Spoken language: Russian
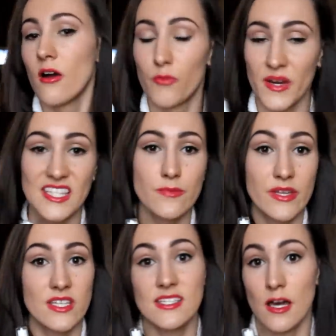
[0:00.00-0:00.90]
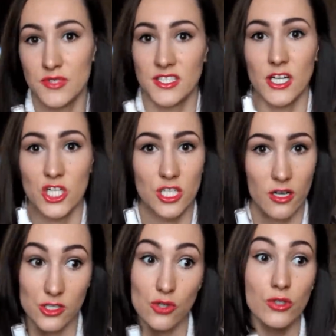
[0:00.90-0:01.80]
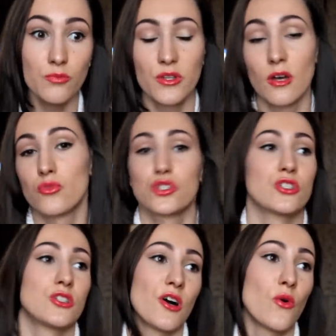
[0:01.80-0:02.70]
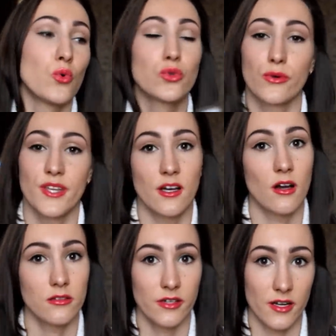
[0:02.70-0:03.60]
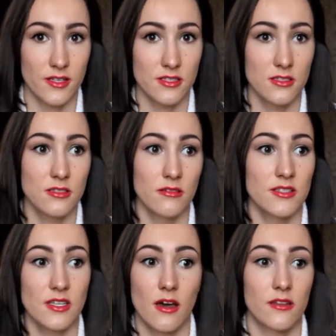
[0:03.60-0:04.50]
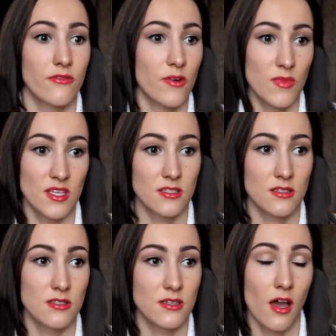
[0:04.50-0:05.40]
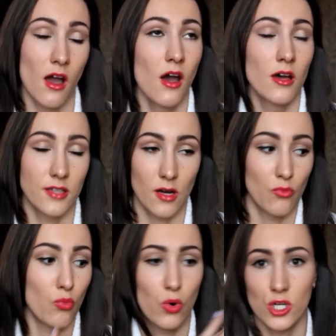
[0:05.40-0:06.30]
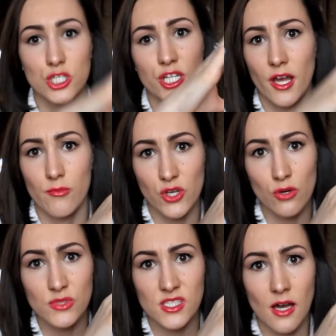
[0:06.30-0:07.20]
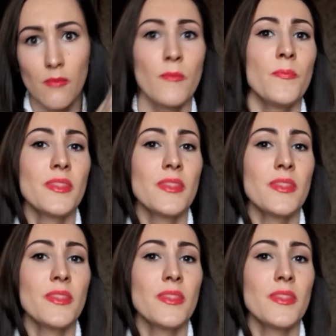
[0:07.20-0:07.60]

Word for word: В принципе, не самый страшный расход, потому что у тоника Клоранс за два месяца там больший объем сам,